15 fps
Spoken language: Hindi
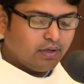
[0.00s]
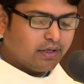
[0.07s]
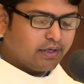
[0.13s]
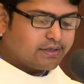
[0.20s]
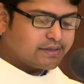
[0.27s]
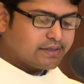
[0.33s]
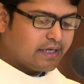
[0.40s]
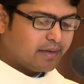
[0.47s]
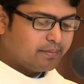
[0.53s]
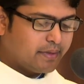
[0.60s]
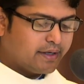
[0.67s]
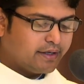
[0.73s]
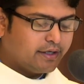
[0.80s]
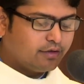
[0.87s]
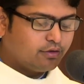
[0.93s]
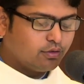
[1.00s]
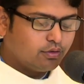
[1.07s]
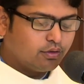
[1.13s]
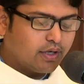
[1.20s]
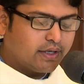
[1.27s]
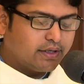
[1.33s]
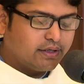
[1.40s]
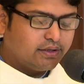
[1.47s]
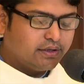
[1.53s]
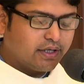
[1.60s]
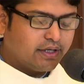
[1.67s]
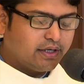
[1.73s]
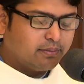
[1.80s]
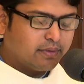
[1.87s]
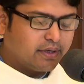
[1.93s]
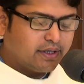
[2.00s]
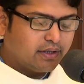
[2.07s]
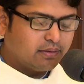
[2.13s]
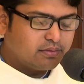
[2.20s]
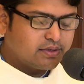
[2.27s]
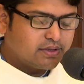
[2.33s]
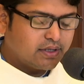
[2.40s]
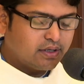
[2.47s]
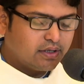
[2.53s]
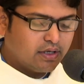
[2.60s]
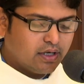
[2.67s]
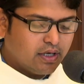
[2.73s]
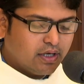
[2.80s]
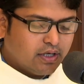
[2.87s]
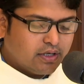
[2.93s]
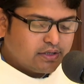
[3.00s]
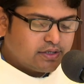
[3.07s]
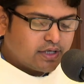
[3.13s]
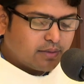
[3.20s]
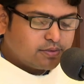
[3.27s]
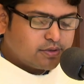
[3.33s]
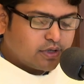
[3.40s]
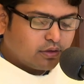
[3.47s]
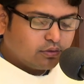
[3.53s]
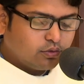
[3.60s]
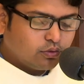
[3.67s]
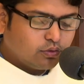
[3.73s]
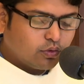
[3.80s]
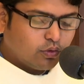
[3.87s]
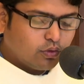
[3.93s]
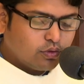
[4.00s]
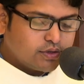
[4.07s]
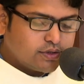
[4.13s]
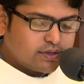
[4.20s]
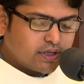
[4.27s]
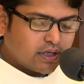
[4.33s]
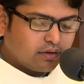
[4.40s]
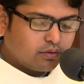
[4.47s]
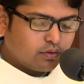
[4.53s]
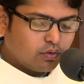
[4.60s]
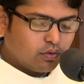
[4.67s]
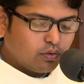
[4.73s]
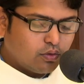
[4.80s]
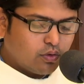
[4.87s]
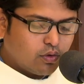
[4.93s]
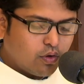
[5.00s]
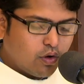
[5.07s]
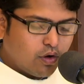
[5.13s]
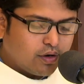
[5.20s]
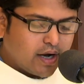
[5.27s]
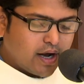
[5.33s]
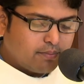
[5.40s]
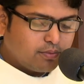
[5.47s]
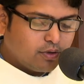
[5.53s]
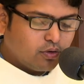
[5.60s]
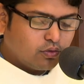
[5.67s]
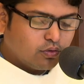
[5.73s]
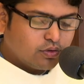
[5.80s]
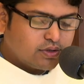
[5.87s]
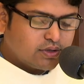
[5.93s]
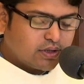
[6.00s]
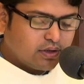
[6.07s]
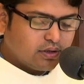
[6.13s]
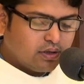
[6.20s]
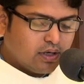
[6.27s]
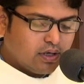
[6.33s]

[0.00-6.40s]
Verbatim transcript: इसलिए मैंने तुकारी धन्य मरियम से सब सदूतों संतों और आप लोगों से